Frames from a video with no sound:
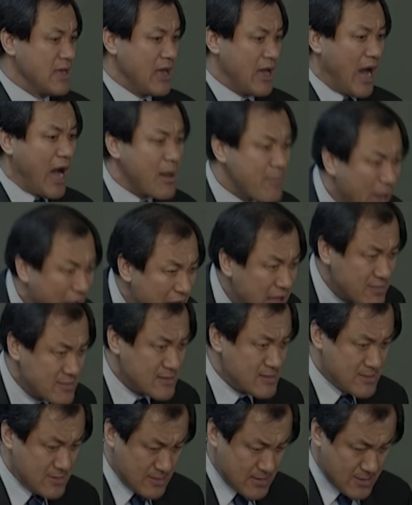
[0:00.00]
아멘.
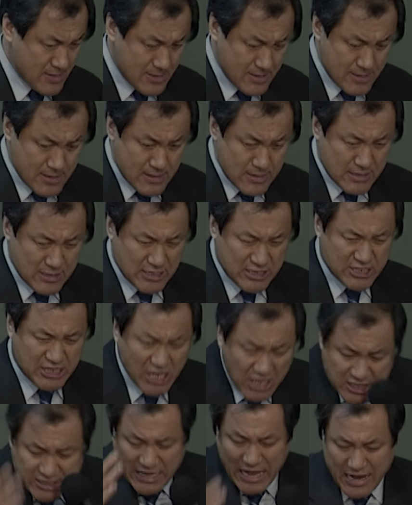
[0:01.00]

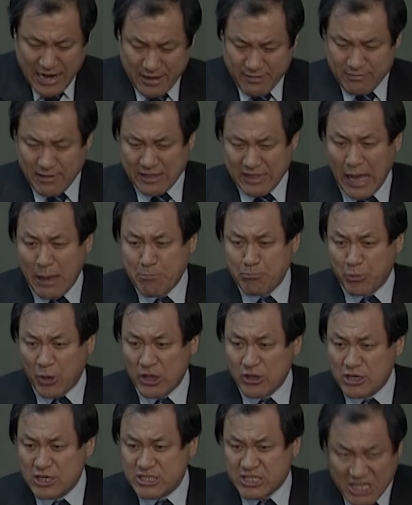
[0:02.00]
칭찬했
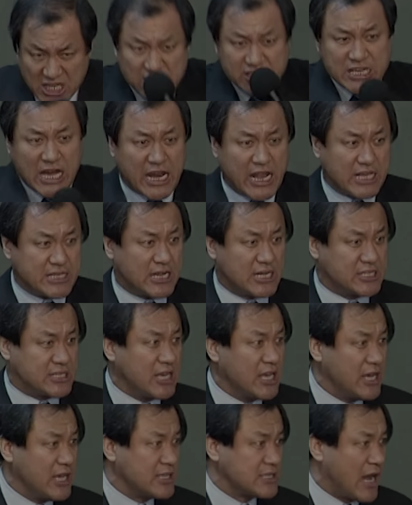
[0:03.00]
남편을 칭찬하자.
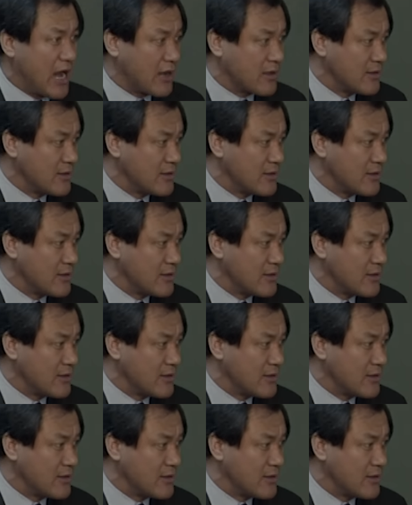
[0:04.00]
시작.